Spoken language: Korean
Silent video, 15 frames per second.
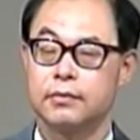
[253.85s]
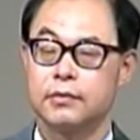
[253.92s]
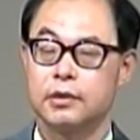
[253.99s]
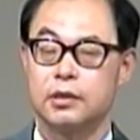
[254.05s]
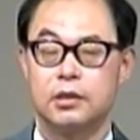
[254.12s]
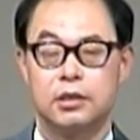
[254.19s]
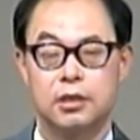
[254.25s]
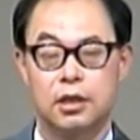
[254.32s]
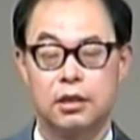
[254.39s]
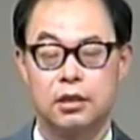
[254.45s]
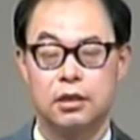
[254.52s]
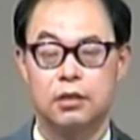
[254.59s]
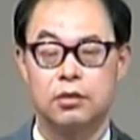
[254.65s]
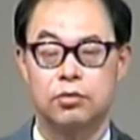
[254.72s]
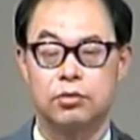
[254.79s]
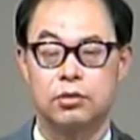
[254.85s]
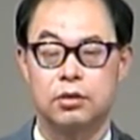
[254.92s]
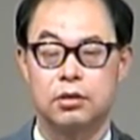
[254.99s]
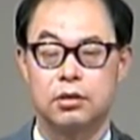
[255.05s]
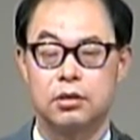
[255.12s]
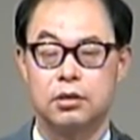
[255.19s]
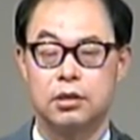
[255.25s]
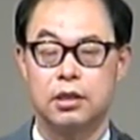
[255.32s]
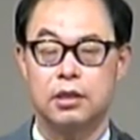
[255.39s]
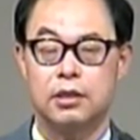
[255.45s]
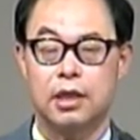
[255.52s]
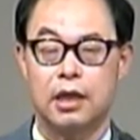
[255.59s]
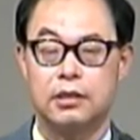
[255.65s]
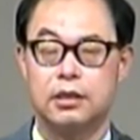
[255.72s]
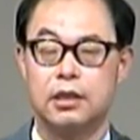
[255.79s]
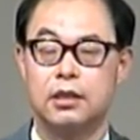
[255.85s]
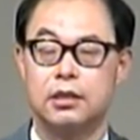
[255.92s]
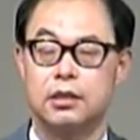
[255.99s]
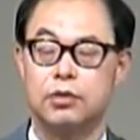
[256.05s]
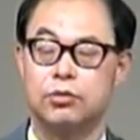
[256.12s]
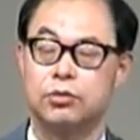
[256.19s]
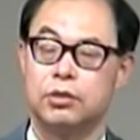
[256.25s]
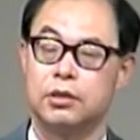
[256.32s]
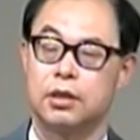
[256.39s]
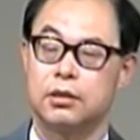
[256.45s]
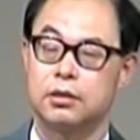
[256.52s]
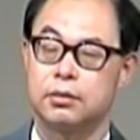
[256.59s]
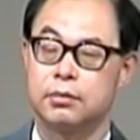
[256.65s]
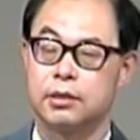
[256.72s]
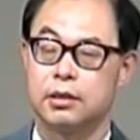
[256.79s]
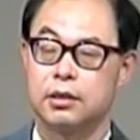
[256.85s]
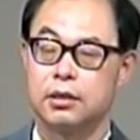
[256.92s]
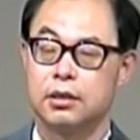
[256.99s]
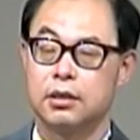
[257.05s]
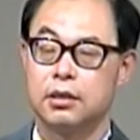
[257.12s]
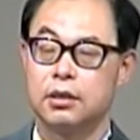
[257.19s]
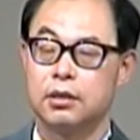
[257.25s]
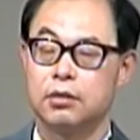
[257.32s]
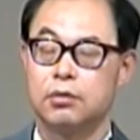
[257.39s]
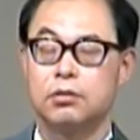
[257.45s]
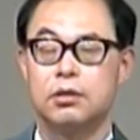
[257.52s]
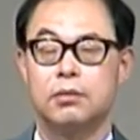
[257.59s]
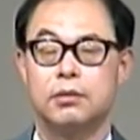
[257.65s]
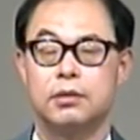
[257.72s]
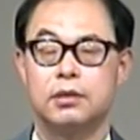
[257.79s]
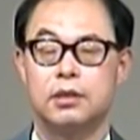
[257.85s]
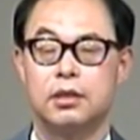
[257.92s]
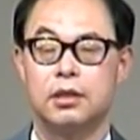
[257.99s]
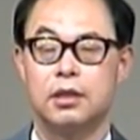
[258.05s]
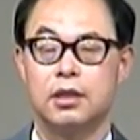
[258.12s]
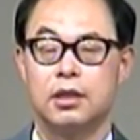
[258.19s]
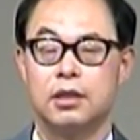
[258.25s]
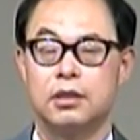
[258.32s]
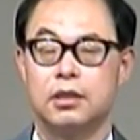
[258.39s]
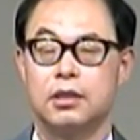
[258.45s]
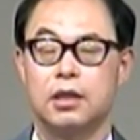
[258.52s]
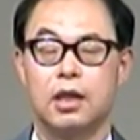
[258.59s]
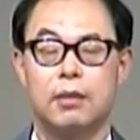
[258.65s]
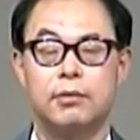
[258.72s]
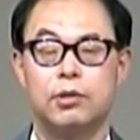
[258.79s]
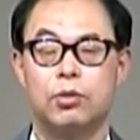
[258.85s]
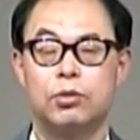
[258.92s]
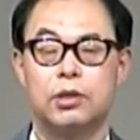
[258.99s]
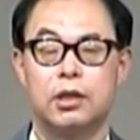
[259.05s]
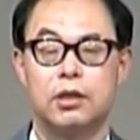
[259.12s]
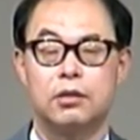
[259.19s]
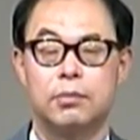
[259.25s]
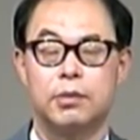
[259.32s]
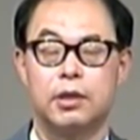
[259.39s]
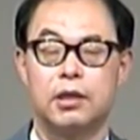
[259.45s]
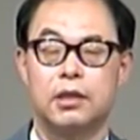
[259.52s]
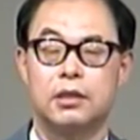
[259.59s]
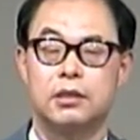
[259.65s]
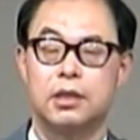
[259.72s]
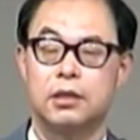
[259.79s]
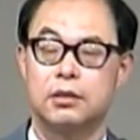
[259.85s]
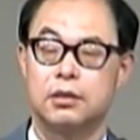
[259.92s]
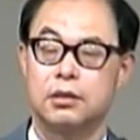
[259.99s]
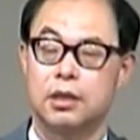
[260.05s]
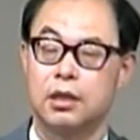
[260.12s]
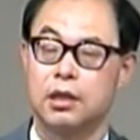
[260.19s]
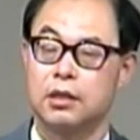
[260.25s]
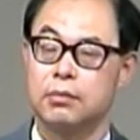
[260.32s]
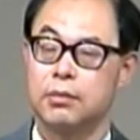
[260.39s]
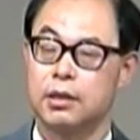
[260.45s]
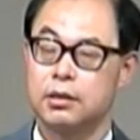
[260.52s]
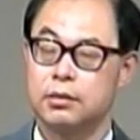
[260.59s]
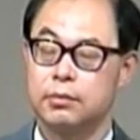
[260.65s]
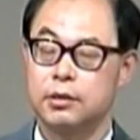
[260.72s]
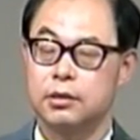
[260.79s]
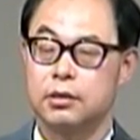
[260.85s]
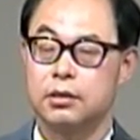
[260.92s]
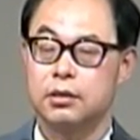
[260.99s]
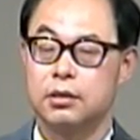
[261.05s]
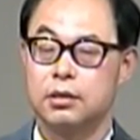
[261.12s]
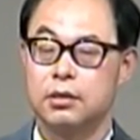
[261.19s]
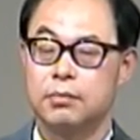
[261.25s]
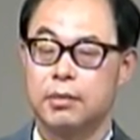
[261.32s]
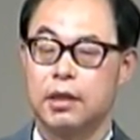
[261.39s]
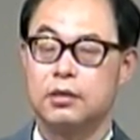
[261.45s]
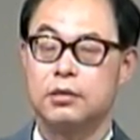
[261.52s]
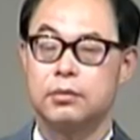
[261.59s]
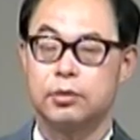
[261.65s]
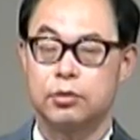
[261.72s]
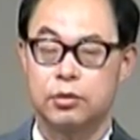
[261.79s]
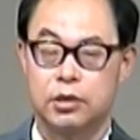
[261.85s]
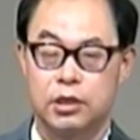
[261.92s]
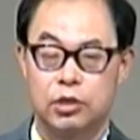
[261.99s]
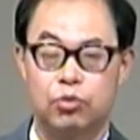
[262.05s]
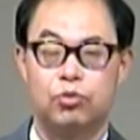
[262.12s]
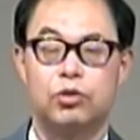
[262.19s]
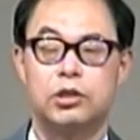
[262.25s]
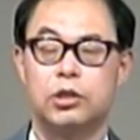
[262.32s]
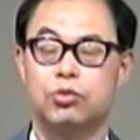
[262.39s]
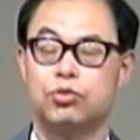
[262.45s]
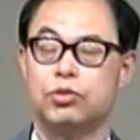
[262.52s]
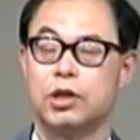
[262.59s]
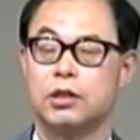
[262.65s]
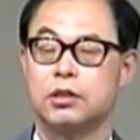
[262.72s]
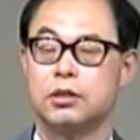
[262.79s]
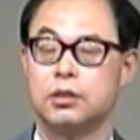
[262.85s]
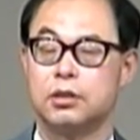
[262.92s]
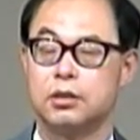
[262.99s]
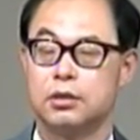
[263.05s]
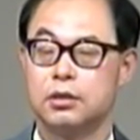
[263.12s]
그 시각을 길러주는 거. 그래야 다니엘 키울 수 있다는 것입니다. 그리고 세 번째 세상이 아무리 혼탄해도 변화되지 않는 것이 하나님 말씀이죠. 말씀으로 기둥을 세울 줄 아는 거.